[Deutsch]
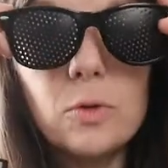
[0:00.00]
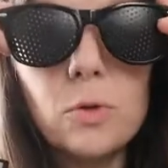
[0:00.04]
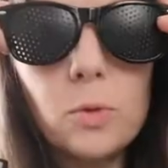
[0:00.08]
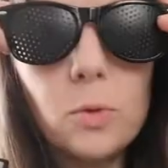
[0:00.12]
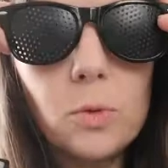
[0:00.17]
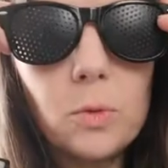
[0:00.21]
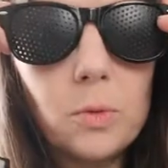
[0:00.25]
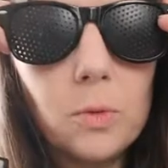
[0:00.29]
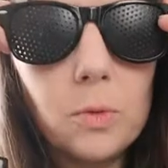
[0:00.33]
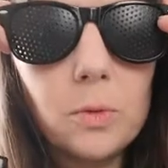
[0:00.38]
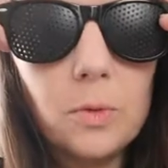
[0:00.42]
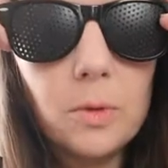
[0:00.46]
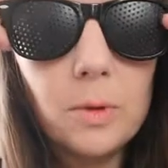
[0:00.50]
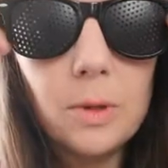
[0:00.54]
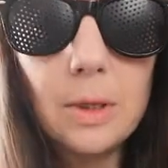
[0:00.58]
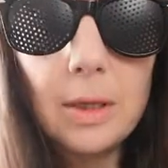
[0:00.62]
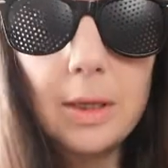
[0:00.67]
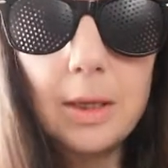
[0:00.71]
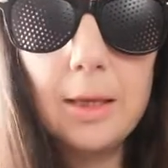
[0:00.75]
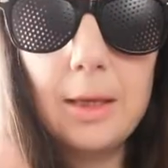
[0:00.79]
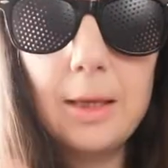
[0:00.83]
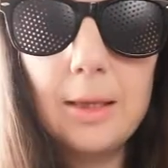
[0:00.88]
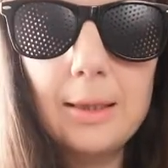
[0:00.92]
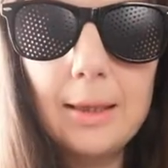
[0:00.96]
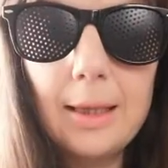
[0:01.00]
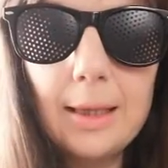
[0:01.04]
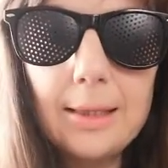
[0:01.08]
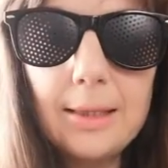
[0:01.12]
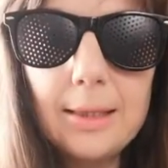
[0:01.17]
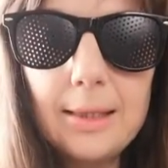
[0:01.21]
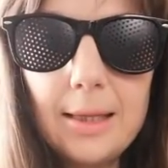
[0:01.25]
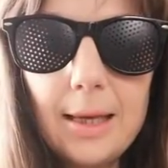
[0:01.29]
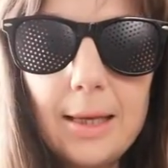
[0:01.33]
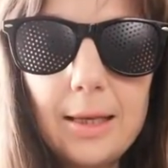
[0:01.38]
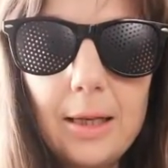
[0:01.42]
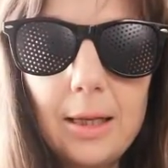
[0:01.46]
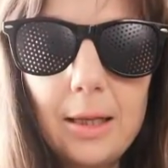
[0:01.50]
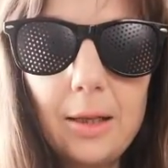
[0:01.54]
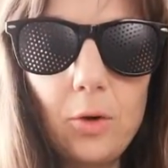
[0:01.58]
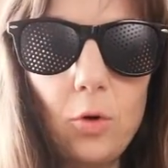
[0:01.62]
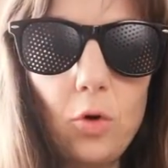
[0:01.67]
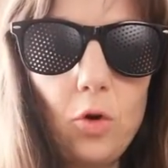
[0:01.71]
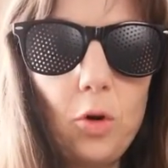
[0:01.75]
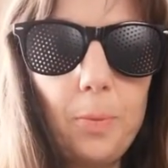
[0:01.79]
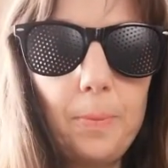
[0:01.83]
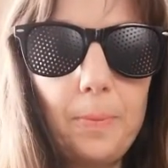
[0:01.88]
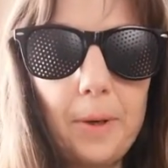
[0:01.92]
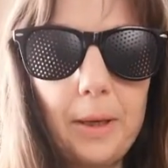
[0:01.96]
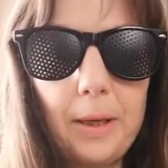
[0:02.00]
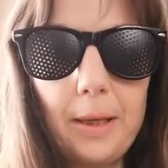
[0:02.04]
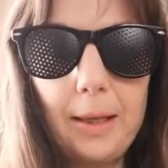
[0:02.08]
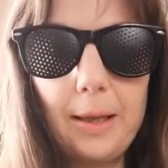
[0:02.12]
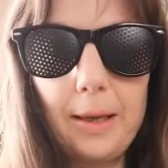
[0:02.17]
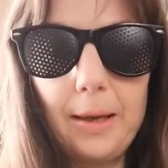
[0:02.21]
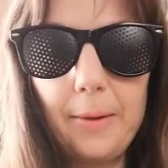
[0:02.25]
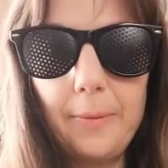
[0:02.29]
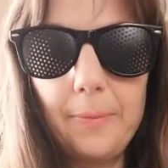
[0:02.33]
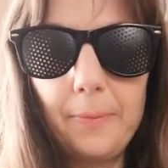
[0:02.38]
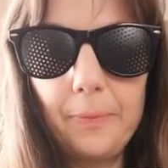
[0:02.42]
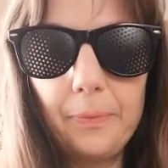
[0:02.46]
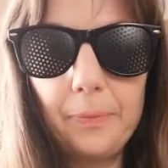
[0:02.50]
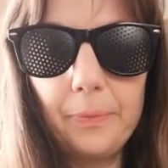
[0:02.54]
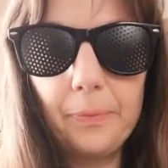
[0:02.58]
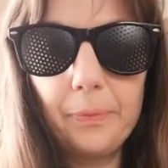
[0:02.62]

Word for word: So, das ist eine Lochbrille.